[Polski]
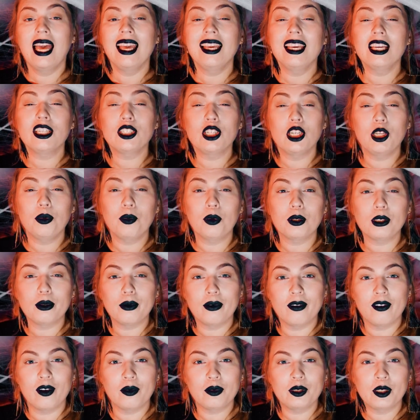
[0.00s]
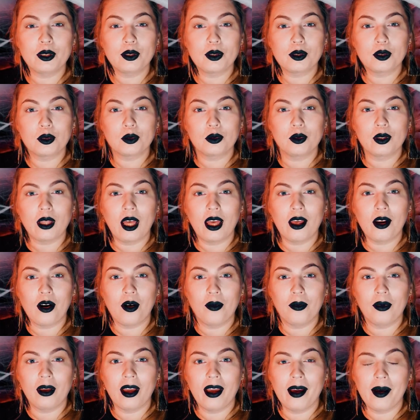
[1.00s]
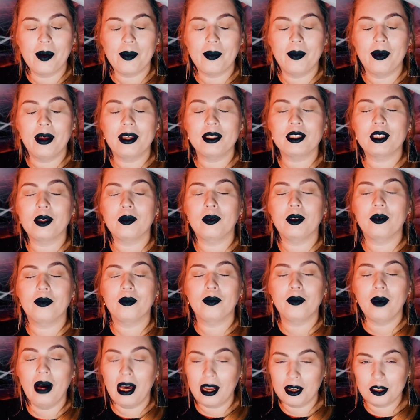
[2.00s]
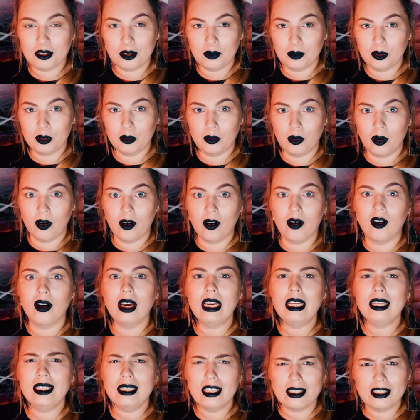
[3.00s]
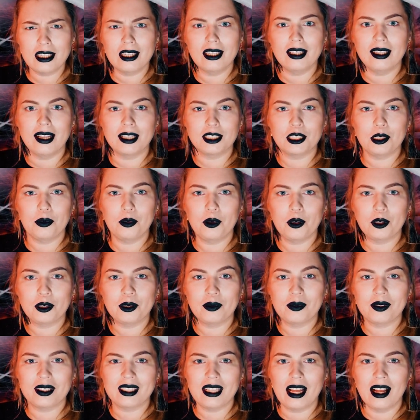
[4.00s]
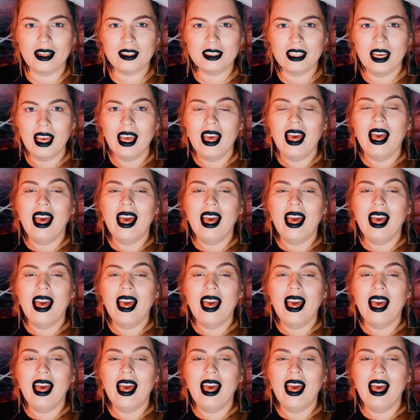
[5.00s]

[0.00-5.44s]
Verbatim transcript: Jeżeli podoba Wam się to, co tutaj robię, będzie mi bardzo miło, jeżeli dacie mi o tym znać.